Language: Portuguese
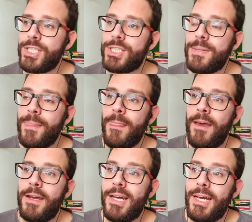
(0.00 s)
gente.
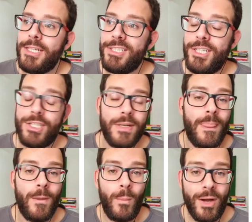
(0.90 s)

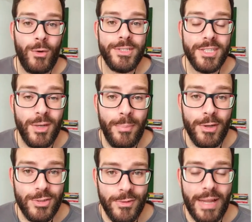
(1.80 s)
Gente, uma coisa que eu
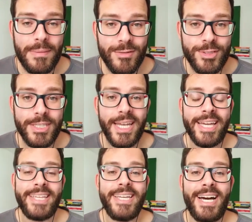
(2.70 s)
posso falar para você é
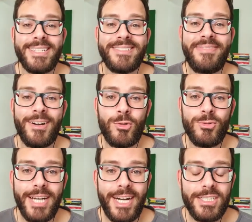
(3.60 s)
que as
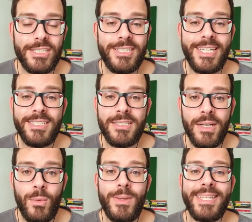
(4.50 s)
faculdades
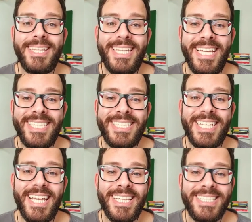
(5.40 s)
estão
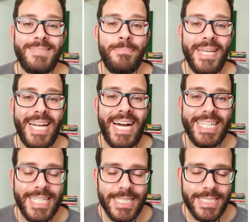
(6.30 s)

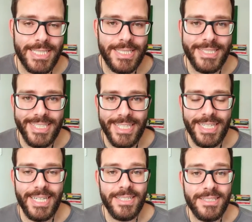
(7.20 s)
desesperadas, né?
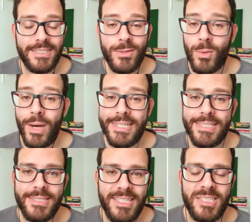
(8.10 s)
Elas estão quase
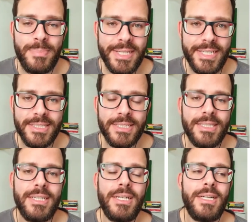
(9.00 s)
sem
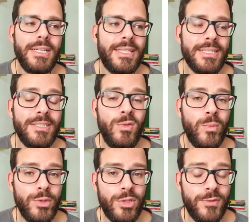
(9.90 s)
esperança. Está sendo
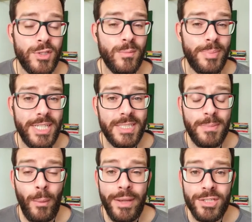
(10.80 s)
muito difícil,
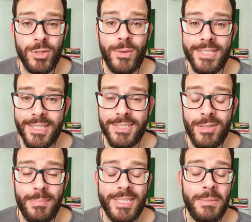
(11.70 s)
principalmente com essa questão
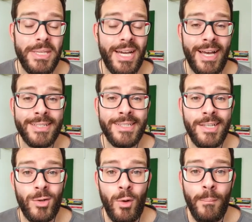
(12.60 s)
da pandemia,
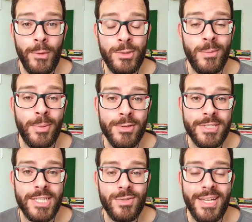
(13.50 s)
acelerou muito um
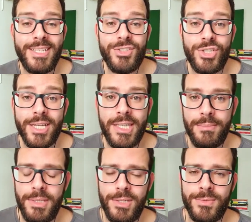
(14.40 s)
processo que eles já
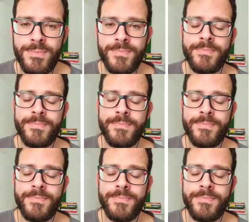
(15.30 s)
temiam.